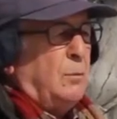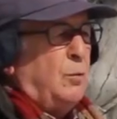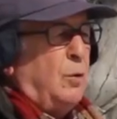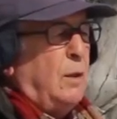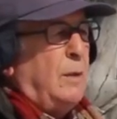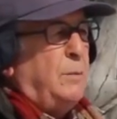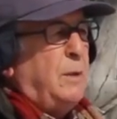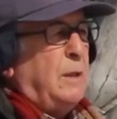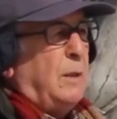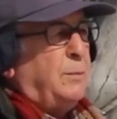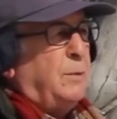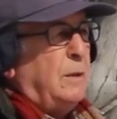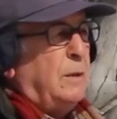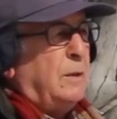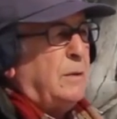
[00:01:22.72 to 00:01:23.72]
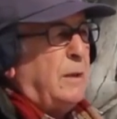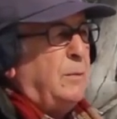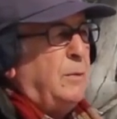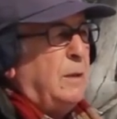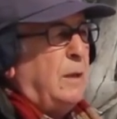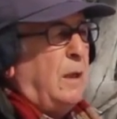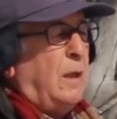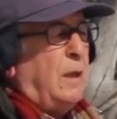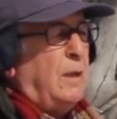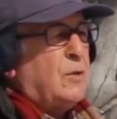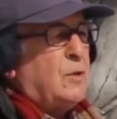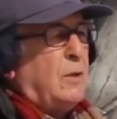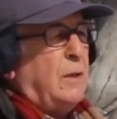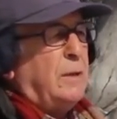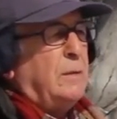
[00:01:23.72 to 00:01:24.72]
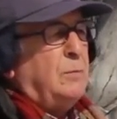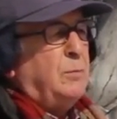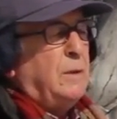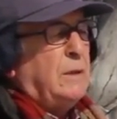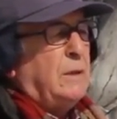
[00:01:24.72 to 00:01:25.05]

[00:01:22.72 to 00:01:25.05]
Böyle bir yapı tabi ağaçların,